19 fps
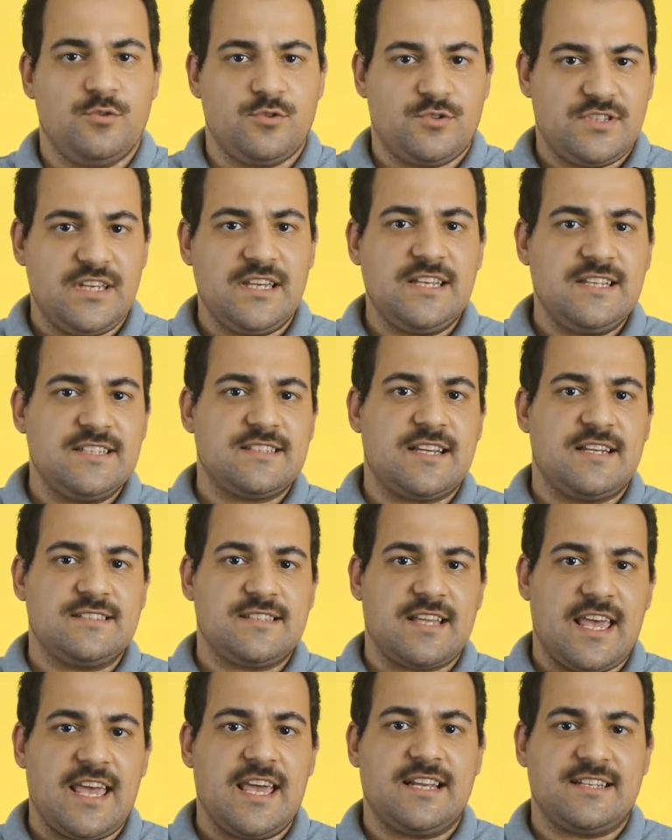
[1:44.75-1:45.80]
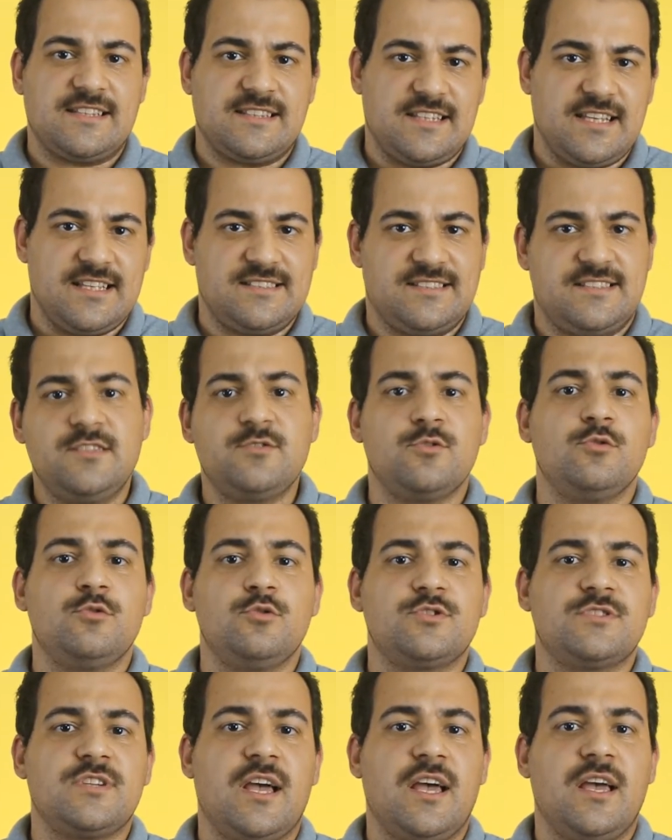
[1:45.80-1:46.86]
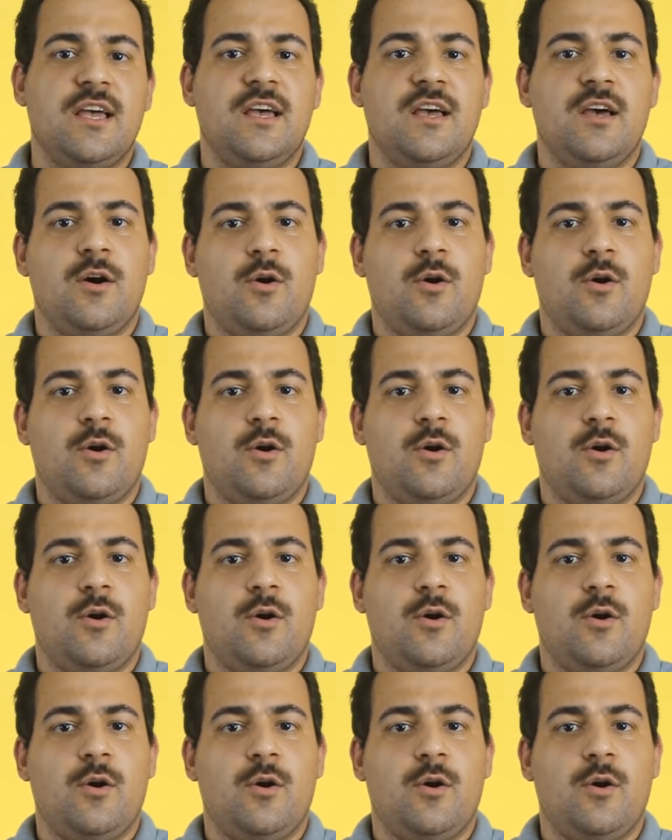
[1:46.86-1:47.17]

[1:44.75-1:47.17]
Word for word: Yüksek lisans eğer tezsiz olursa